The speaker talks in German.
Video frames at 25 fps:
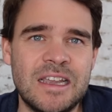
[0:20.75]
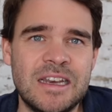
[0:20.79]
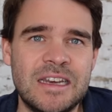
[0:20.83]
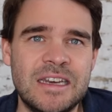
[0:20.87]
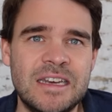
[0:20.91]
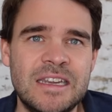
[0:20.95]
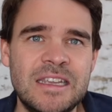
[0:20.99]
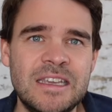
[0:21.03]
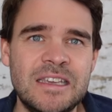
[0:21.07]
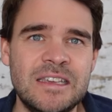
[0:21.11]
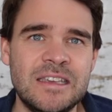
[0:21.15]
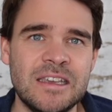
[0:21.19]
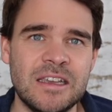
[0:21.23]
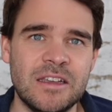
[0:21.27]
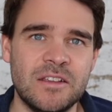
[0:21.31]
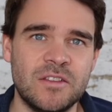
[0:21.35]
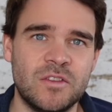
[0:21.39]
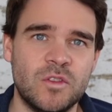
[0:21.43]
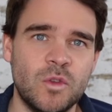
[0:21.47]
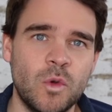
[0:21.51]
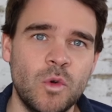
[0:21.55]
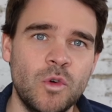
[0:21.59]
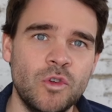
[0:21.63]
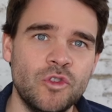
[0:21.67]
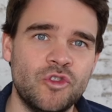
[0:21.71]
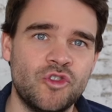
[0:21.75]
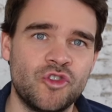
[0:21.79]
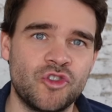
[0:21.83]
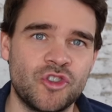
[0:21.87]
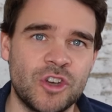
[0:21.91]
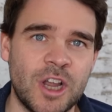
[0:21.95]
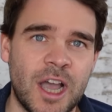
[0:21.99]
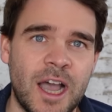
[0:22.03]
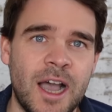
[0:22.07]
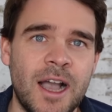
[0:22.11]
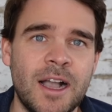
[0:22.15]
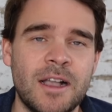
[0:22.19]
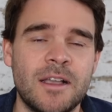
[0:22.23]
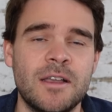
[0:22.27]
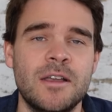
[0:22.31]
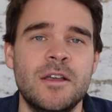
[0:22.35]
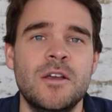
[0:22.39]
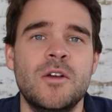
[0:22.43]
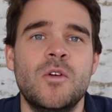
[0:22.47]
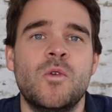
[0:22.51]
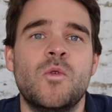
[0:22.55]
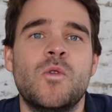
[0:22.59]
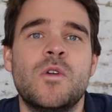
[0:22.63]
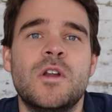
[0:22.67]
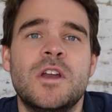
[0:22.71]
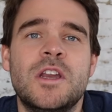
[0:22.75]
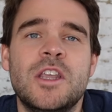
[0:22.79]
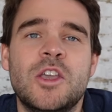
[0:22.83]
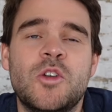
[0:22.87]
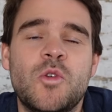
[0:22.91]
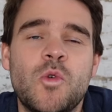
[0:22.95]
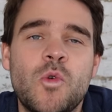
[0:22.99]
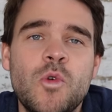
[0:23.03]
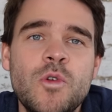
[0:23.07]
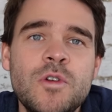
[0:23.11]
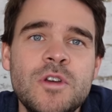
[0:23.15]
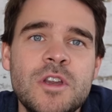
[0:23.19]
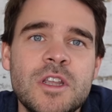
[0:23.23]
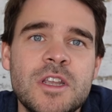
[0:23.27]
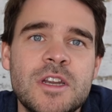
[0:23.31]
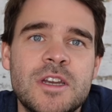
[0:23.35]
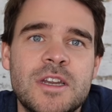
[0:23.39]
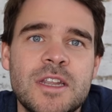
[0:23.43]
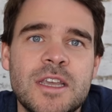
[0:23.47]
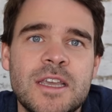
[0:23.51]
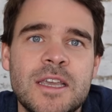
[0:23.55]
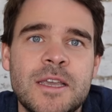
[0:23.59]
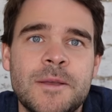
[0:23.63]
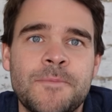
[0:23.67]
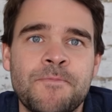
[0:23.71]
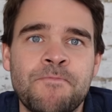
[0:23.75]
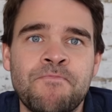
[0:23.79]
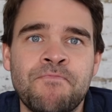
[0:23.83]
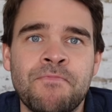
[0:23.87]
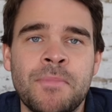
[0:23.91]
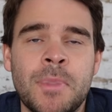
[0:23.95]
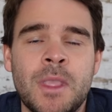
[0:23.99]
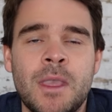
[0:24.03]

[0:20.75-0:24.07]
nicht so stark oder die Grundidee